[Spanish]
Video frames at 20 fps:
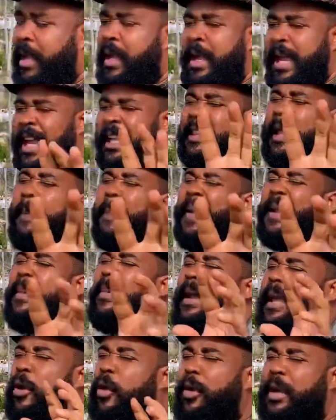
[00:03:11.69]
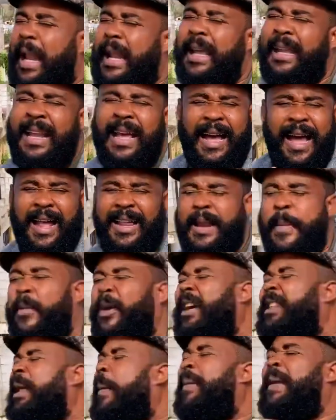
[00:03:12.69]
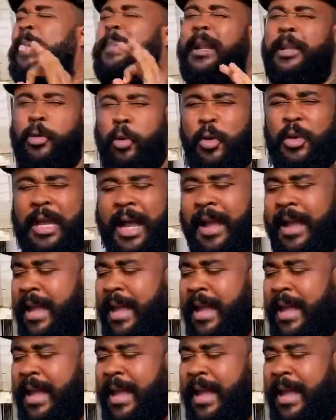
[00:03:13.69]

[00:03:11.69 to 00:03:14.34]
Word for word: Esta palabra quiero que alguien la agarre porque esta palabra es tuya.